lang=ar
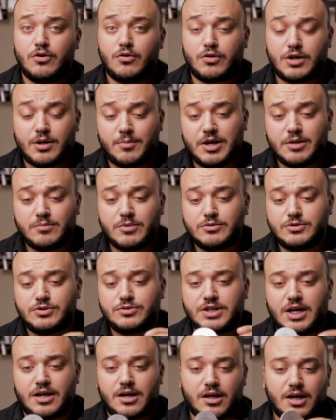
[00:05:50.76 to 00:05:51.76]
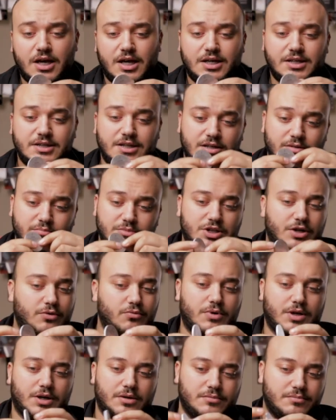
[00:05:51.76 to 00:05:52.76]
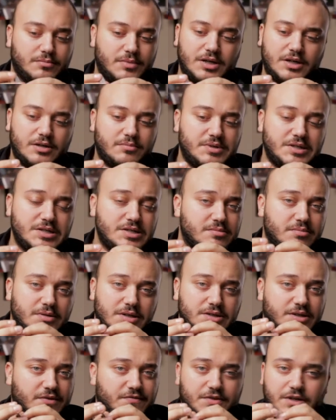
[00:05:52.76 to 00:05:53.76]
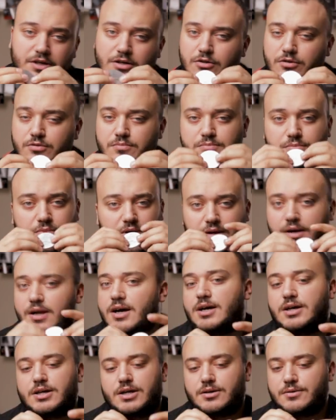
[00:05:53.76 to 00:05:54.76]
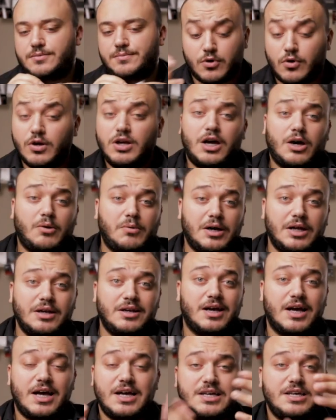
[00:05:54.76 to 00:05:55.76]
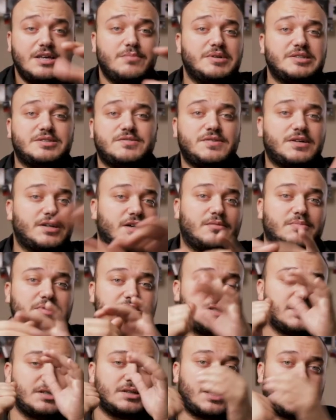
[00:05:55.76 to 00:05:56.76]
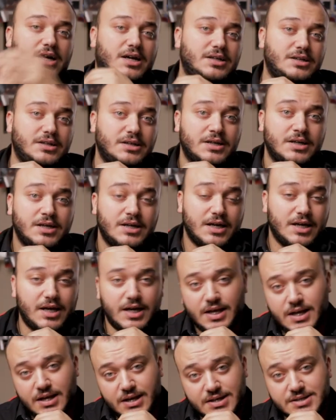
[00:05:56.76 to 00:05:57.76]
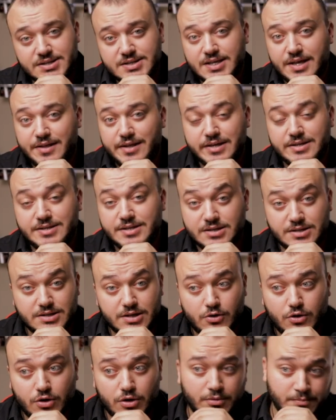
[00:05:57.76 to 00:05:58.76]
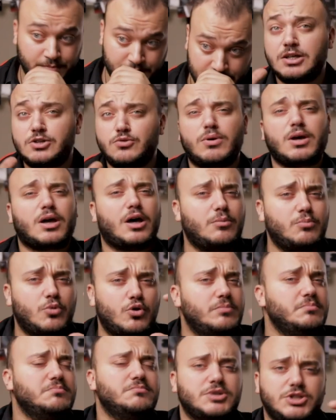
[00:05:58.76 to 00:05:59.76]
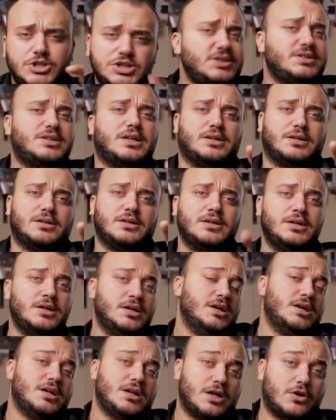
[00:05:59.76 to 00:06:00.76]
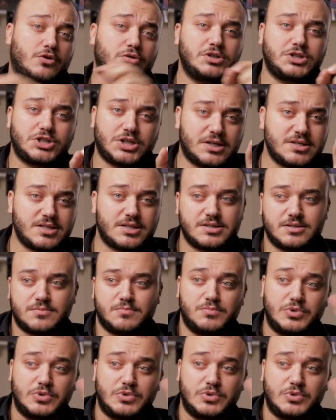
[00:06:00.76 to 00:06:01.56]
وكمان موجود على القاعده المدوره انا بالنسبه لي تفكيرهم رائع بكل الاحوال هاي هي بس فكره بسيطه عن الانستا 360 جو اتوقع مهم جدا لكل شخص